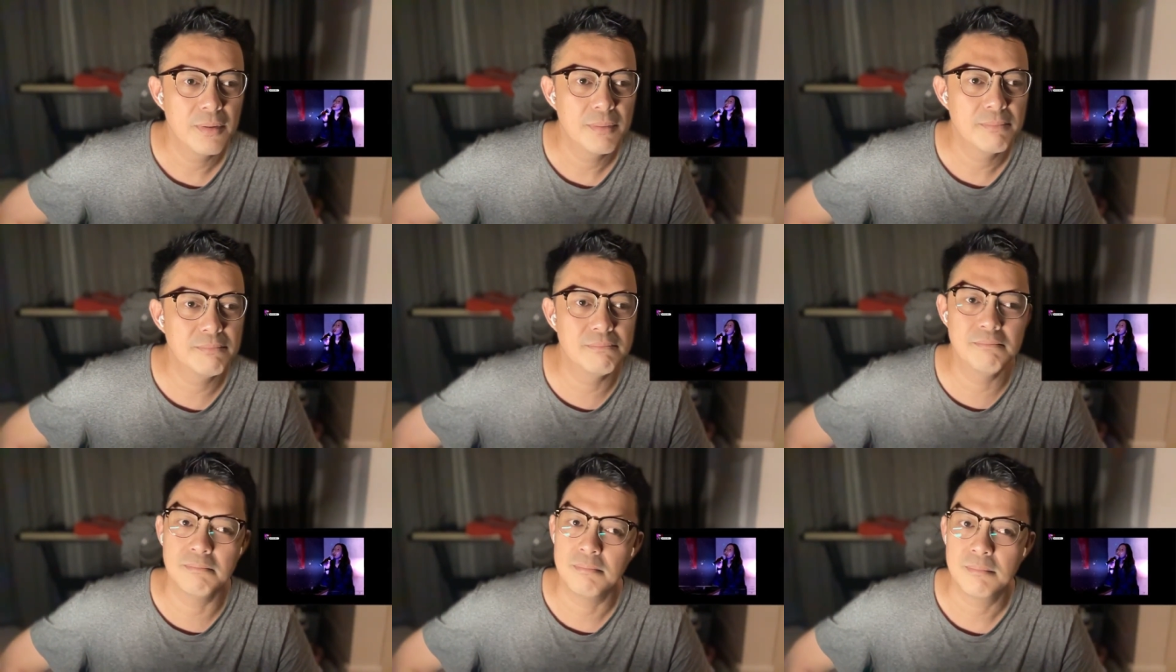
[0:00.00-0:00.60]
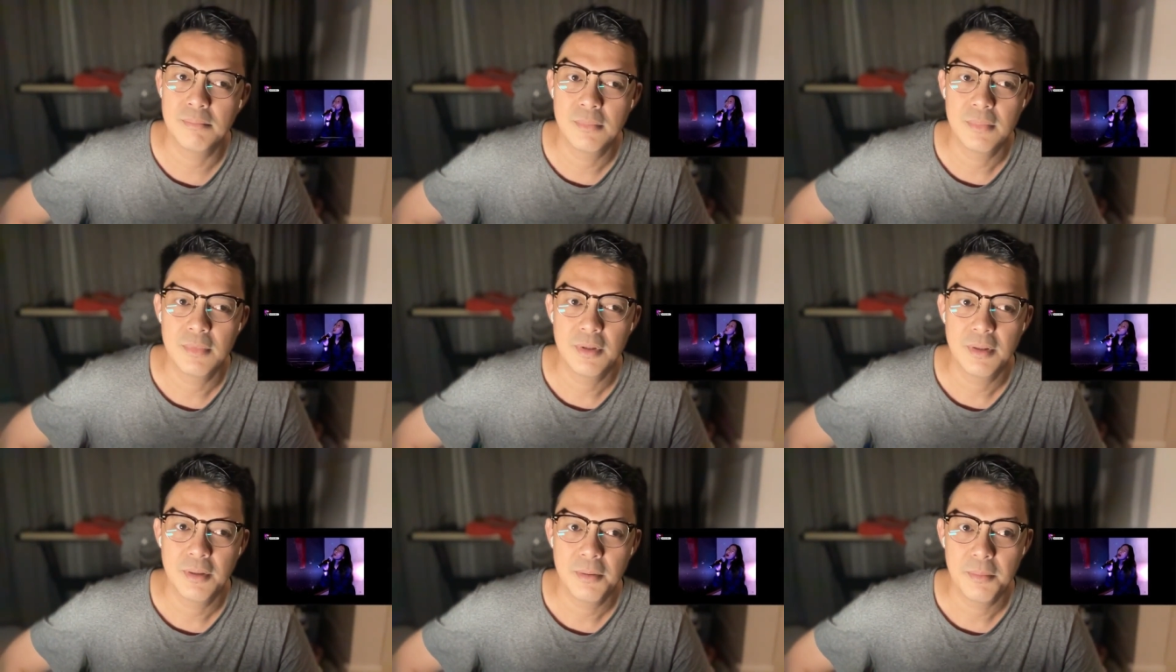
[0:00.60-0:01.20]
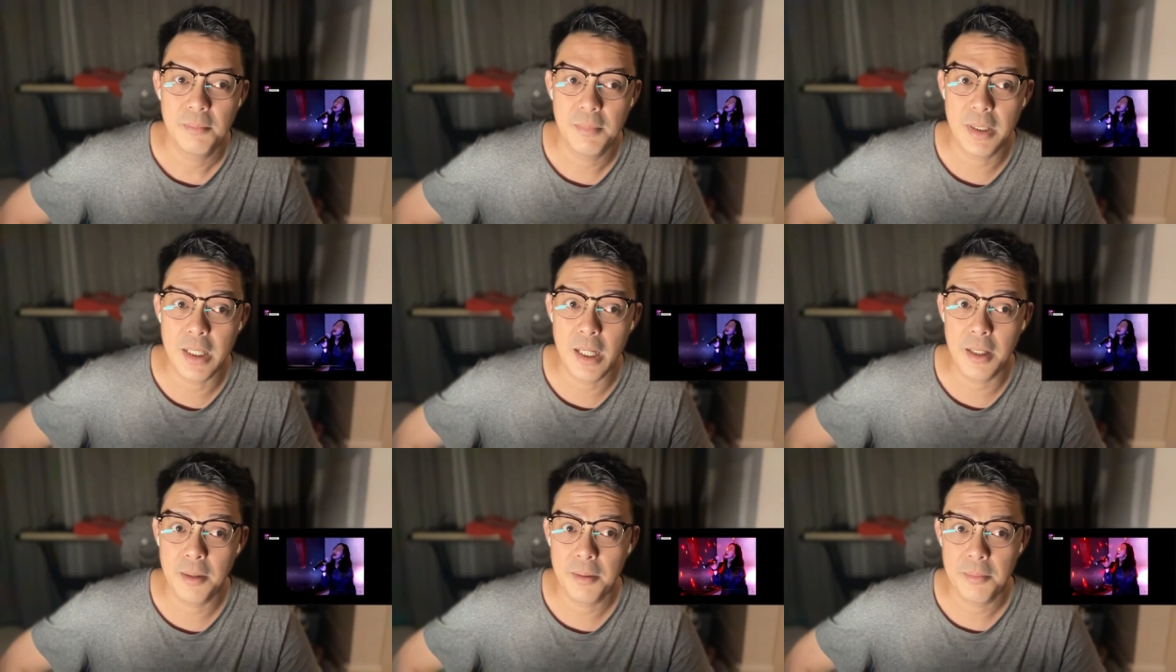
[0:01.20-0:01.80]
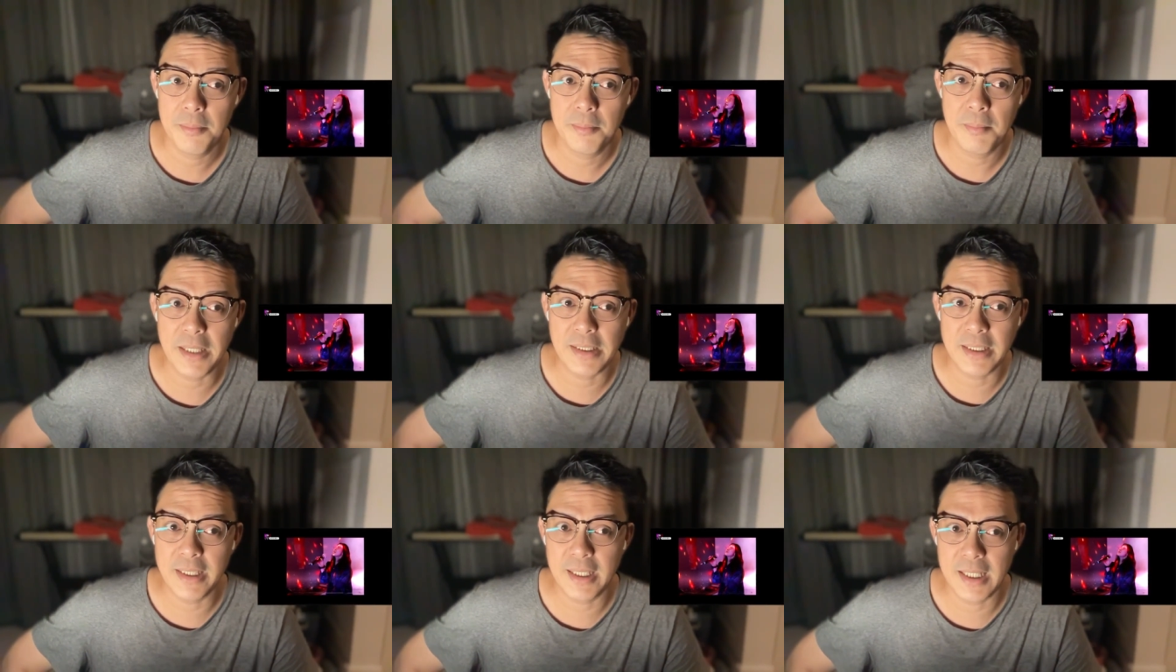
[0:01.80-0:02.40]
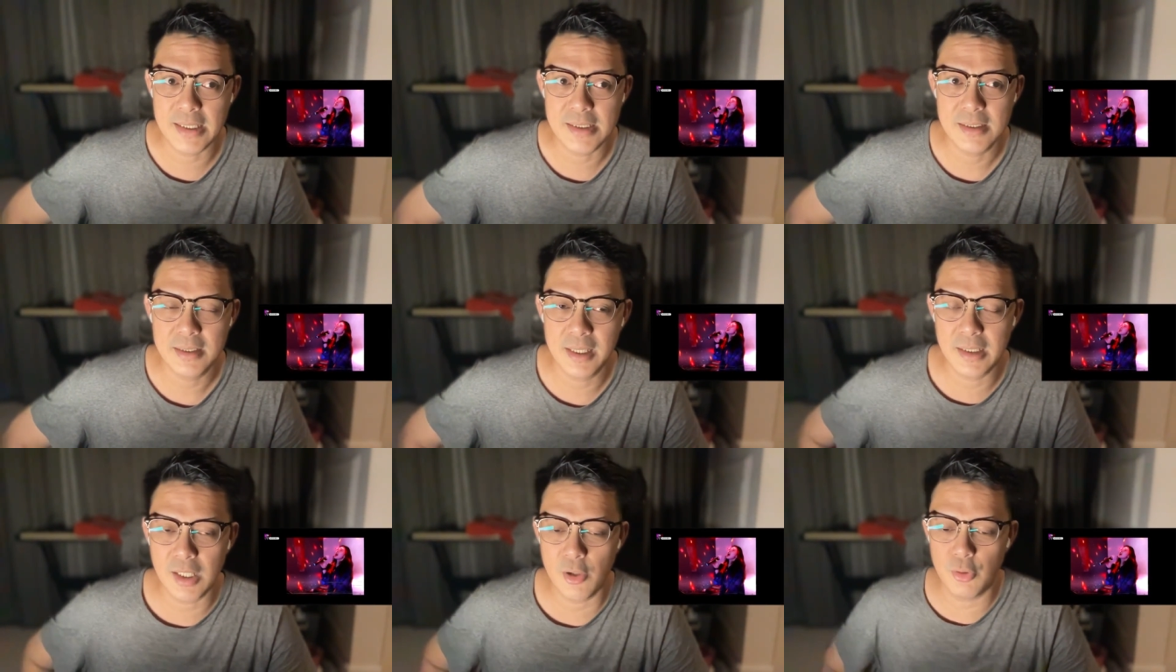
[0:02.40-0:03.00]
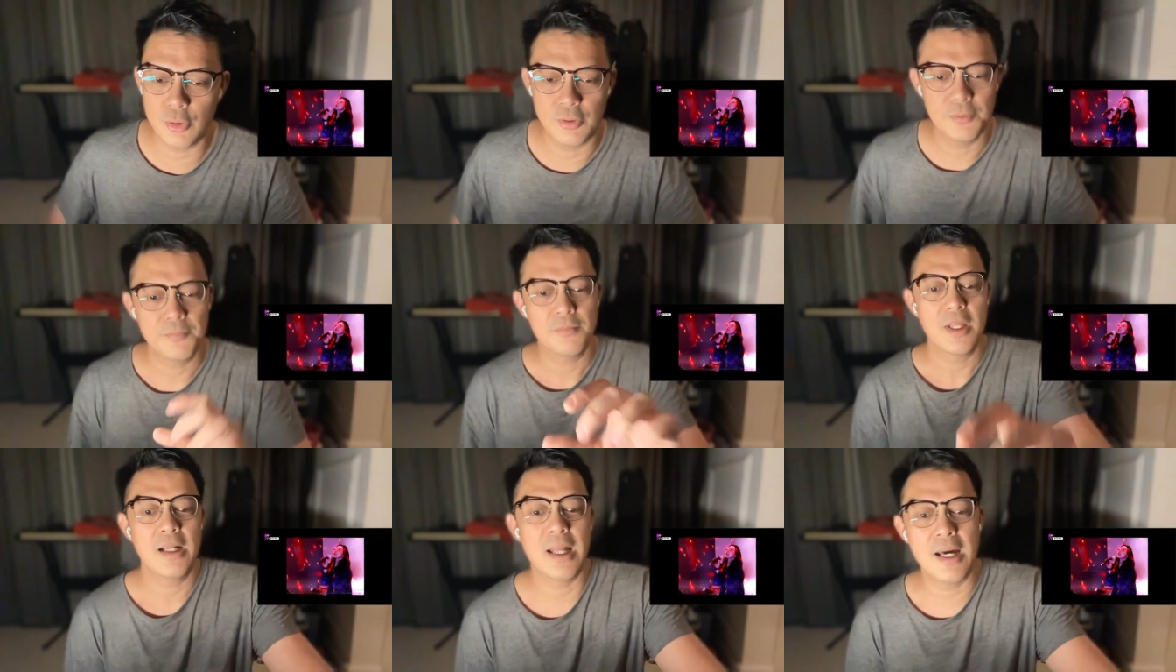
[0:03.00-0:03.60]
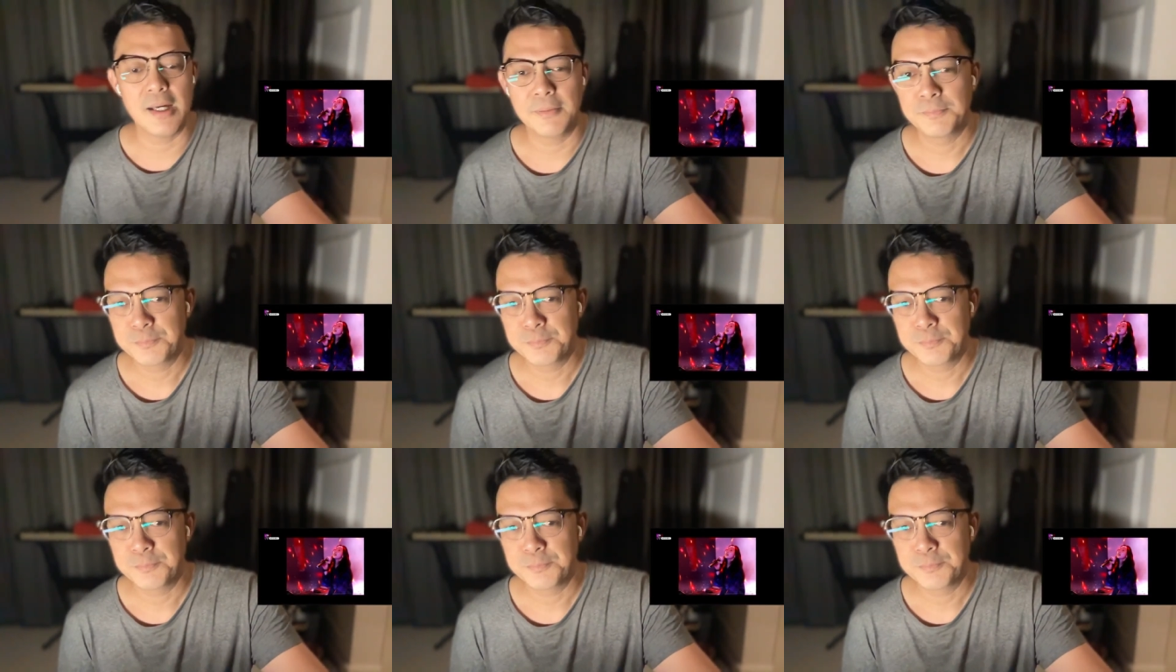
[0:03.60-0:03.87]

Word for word: Hmm, beda ya, makingnya guys. Dia tahu. Nah,